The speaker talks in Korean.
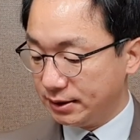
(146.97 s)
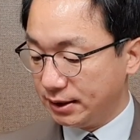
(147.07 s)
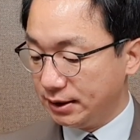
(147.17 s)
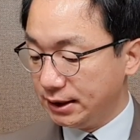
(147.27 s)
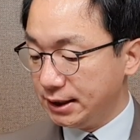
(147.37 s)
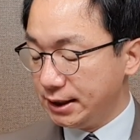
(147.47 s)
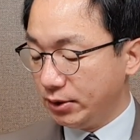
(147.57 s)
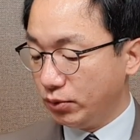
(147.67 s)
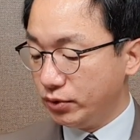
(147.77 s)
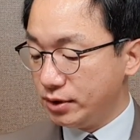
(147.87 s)
자,
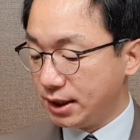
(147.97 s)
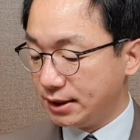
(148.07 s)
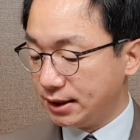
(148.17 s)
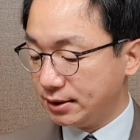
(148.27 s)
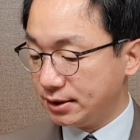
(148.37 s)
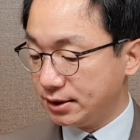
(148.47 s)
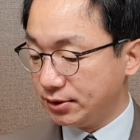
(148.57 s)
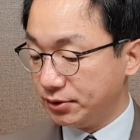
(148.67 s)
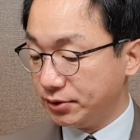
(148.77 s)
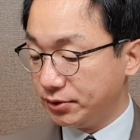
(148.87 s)
오늘 가장
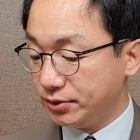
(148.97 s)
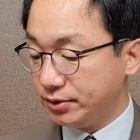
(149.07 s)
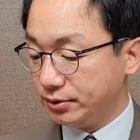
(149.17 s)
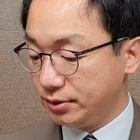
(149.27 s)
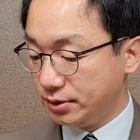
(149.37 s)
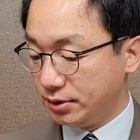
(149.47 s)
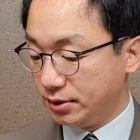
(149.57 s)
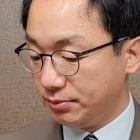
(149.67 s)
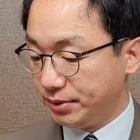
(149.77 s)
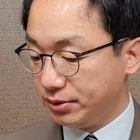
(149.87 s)
특징적인 거는
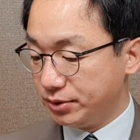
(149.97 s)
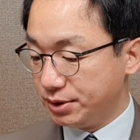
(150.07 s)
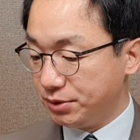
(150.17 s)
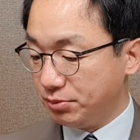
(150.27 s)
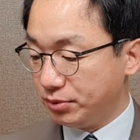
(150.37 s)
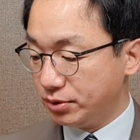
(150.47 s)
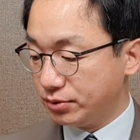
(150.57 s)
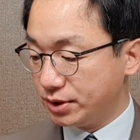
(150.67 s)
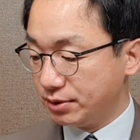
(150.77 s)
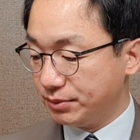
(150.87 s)
어, 미국 10년물
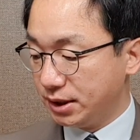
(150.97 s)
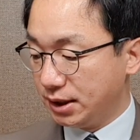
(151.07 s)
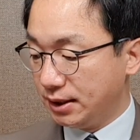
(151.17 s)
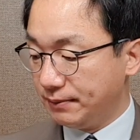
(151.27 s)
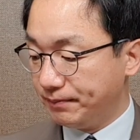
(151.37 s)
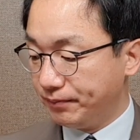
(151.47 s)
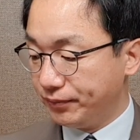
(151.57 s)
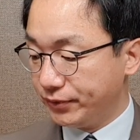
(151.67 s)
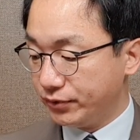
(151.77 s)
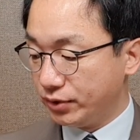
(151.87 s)
국채금리가
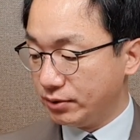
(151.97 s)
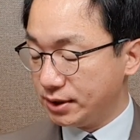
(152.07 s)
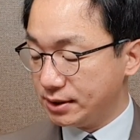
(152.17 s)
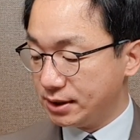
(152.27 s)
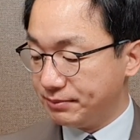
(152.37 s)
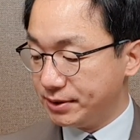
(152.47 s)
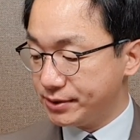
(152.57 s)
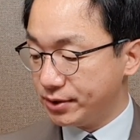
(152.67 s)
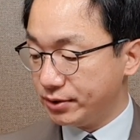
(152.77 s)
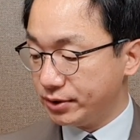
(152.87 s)
추가로
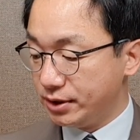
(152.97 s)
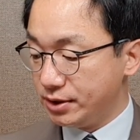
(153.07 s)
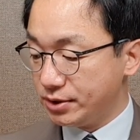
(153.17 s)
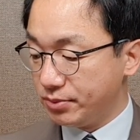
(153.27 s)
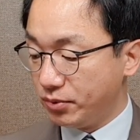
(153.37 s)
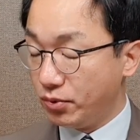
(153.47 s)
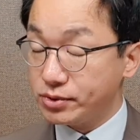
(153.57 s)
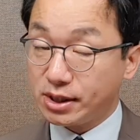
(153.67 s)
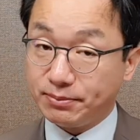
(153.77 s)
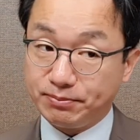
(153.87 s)
상승하면서
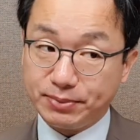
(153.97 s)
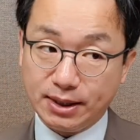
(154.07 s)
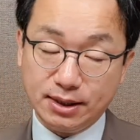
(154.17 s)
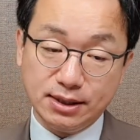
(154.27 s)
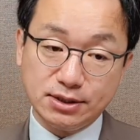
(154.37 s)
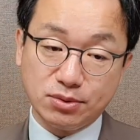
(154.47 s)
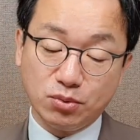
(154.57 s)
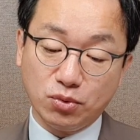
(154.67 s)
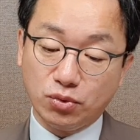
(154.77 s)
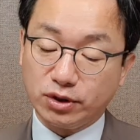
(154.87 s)
1.538,
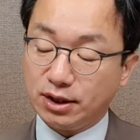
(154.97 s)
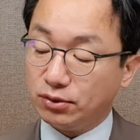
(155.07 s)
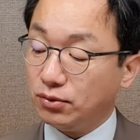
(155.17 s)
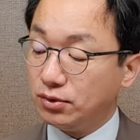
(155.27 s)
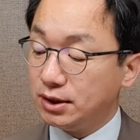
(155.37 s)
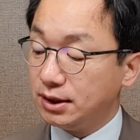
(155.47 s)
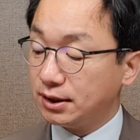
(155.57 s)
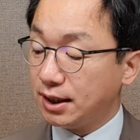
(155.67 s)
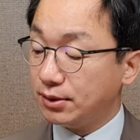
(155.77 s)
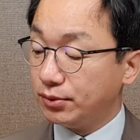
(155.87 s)
1.55대도
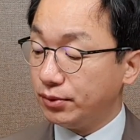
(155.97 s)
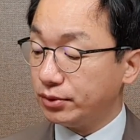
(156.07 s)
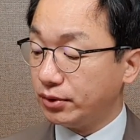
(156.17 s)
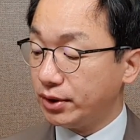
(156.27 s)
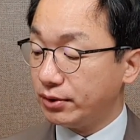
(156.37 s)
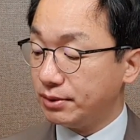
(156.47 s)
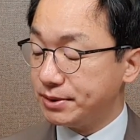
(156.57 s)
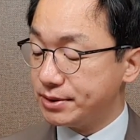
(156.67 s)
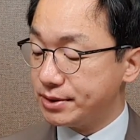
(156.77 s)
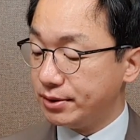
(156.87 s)
깨고 더
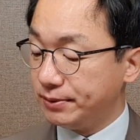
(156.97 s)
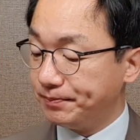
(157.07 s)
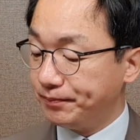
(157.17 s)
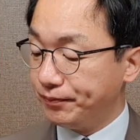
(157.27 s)
내려가면서